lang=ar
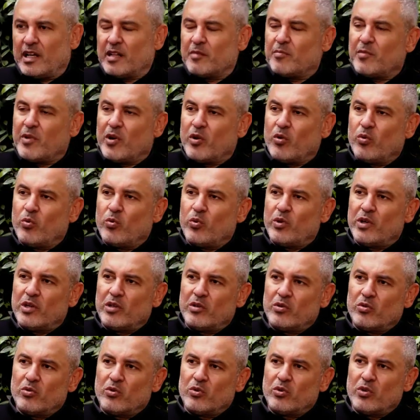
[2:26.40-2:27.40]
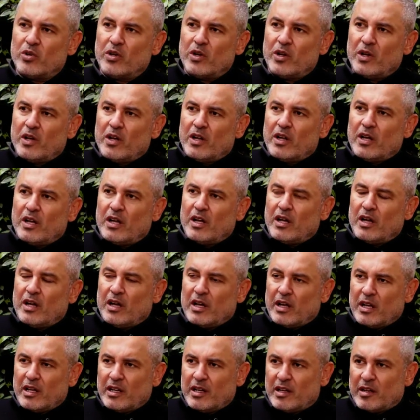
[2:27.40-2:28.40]
قد ما هو انه
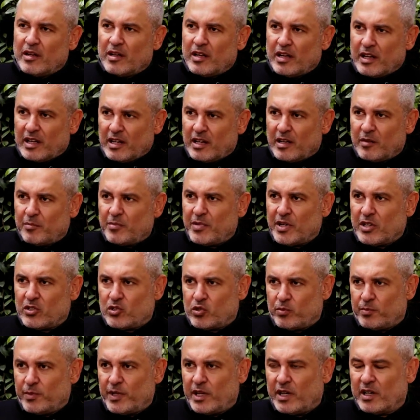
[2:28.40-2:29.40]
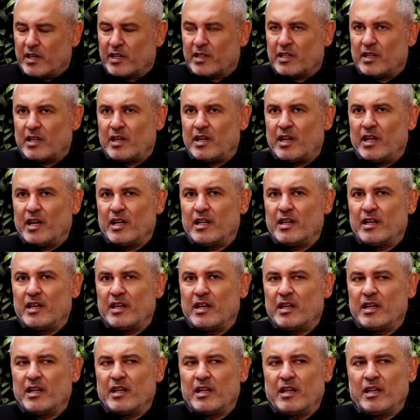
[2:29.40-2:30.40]
آه، انا انا بيعجبني اكثر
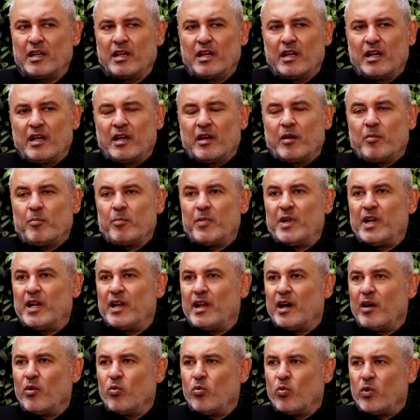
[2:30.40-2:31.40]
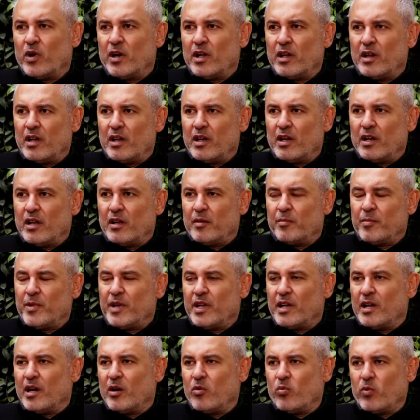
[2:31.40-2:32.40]
لان من الاول
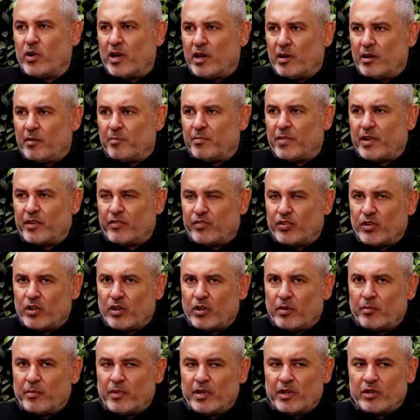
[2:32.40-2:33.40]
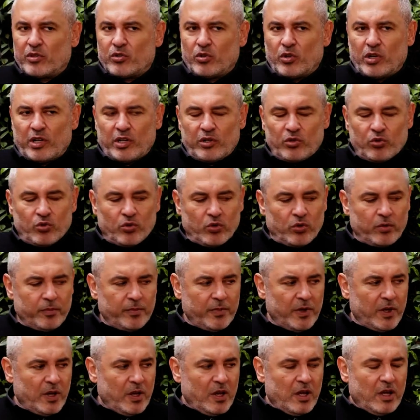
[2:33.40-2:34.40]
من اول برفان عملته لليوم
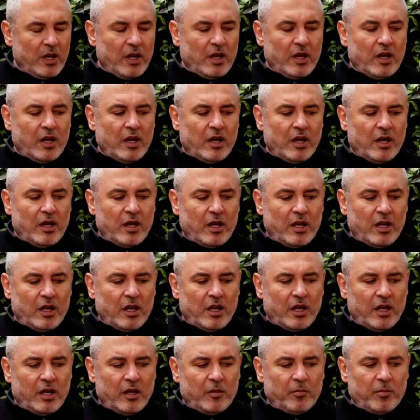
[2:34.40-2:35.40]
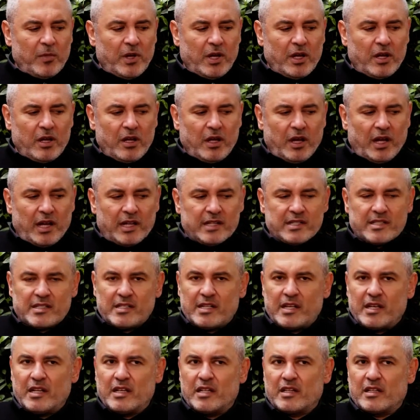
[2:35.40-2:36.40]
آه، ما
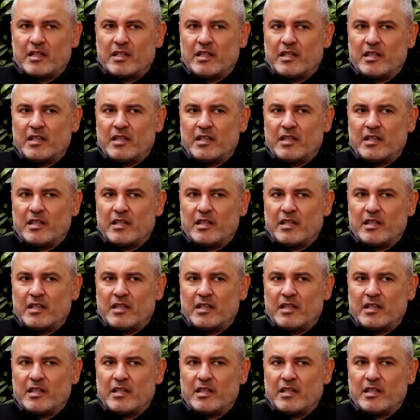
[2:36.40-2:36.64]
حسيت